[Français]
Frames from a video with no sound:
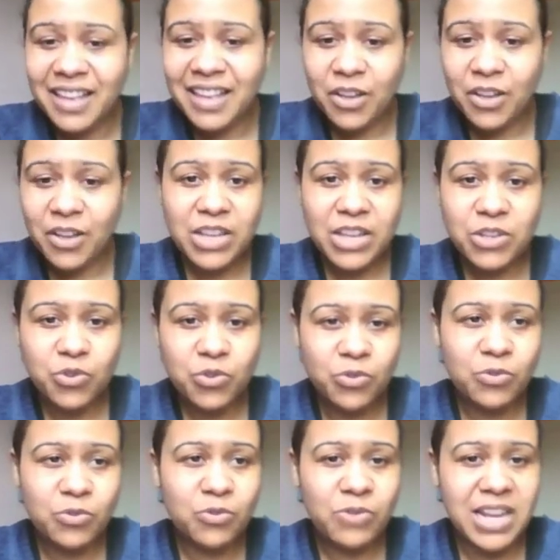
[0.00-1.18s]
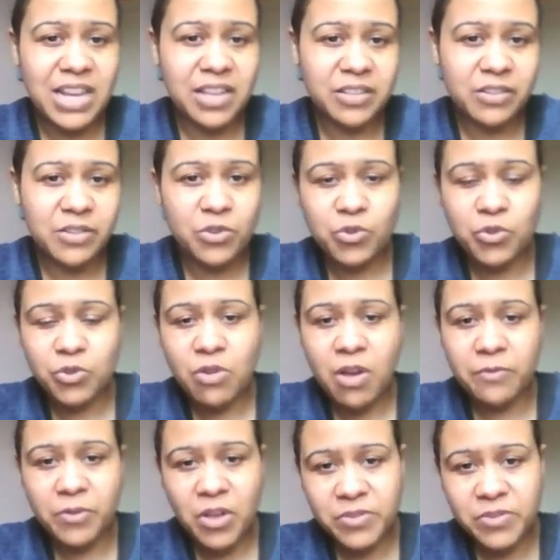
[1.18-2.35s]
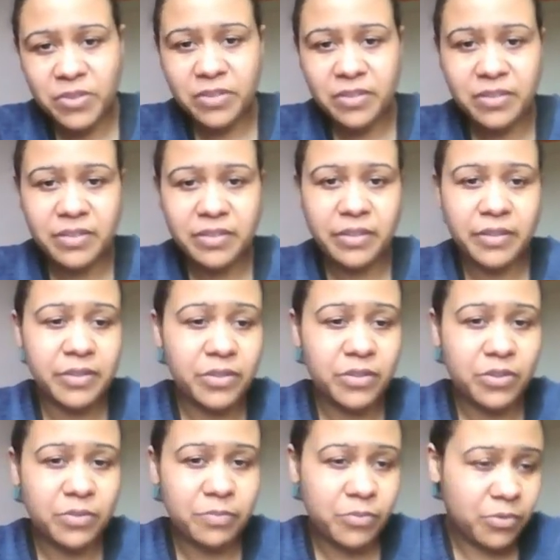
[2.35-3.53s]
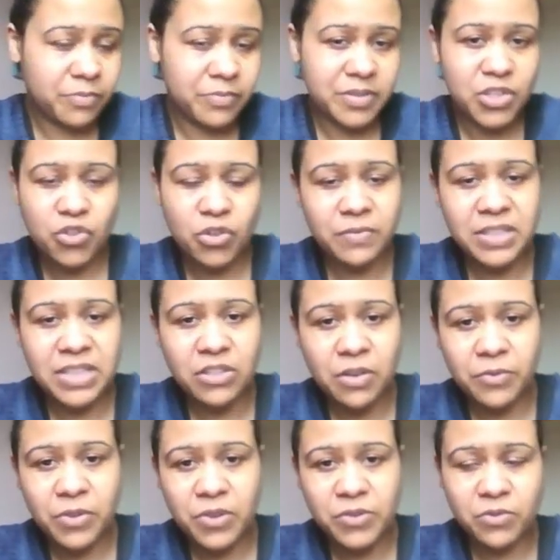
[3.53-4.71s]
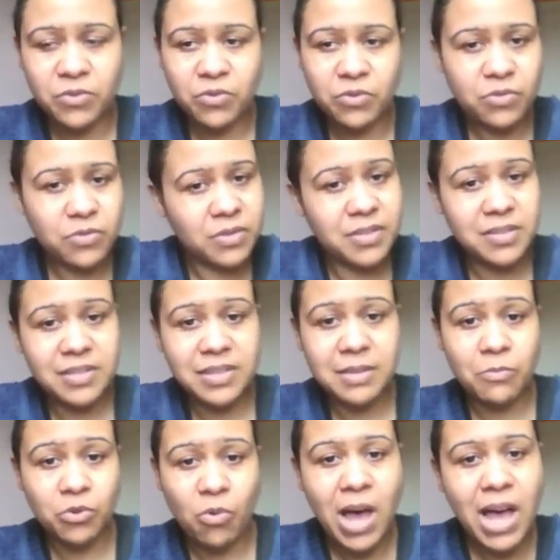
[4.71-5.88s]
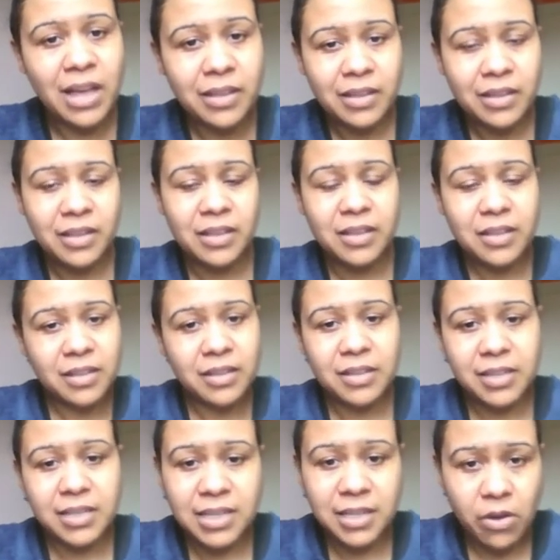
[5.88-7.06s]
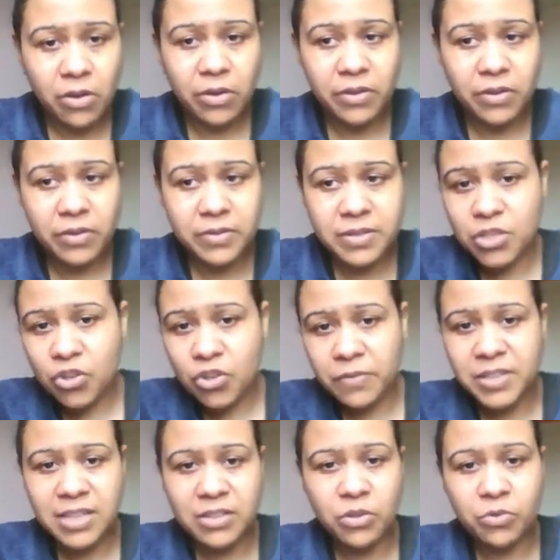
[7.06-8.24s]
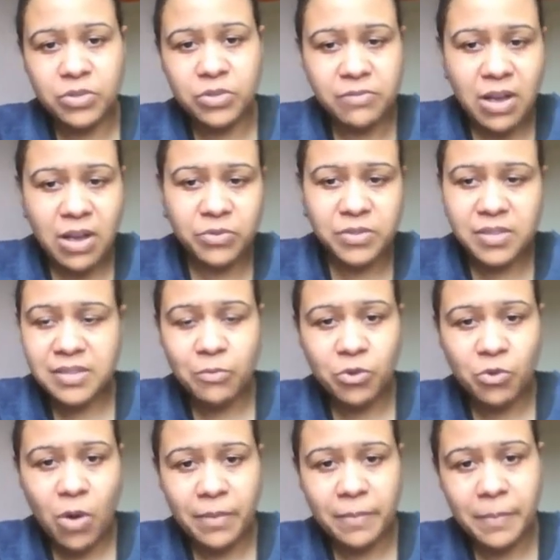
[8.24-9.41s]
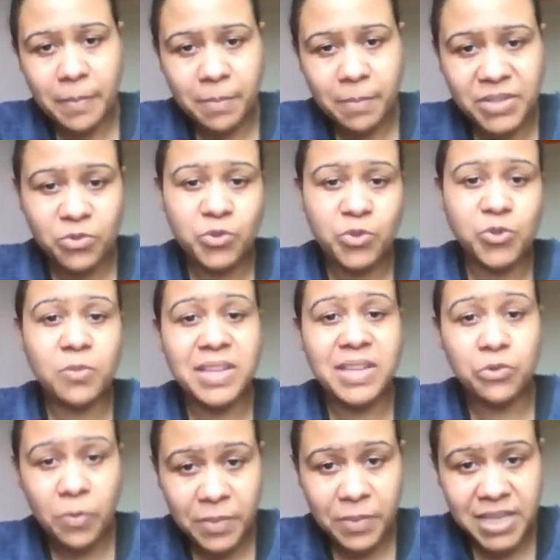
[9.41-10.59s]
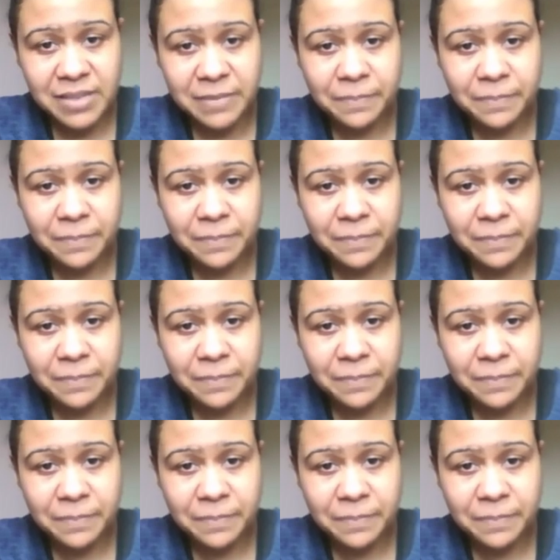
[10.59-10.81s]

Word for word: en tout cas, je voilà, quand je suis en France, euh, bon, si j'ai envie d'être en France, c'est mon droit. Et euh, si j'ai envie d'être en Côte d'Ivoire aussi, c'est mon droit. Parce que ce sont mes deux pays.